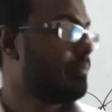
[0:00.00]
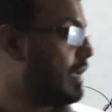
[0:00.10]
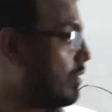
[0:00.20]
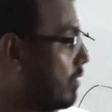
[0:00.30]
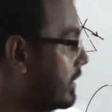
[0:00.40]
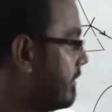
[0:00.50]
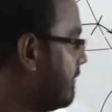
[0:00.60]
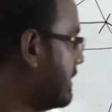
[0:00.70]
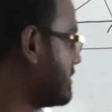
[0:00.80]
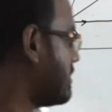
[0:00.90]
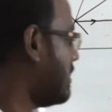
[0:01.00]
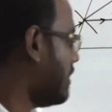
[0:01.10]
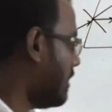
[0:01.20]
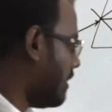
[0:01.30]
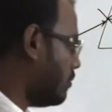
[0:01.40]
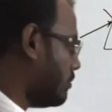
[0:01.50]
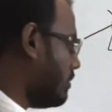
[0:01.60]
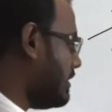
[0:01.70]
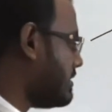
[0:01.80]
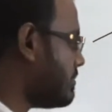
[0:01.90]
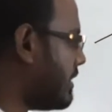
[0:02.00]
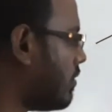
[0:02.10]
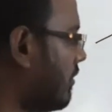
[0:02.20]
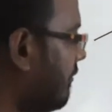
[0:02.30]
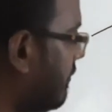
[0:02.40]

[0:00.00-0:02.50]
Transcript: বা কনকেভ লেন্স উত্তল লেন্স বা কন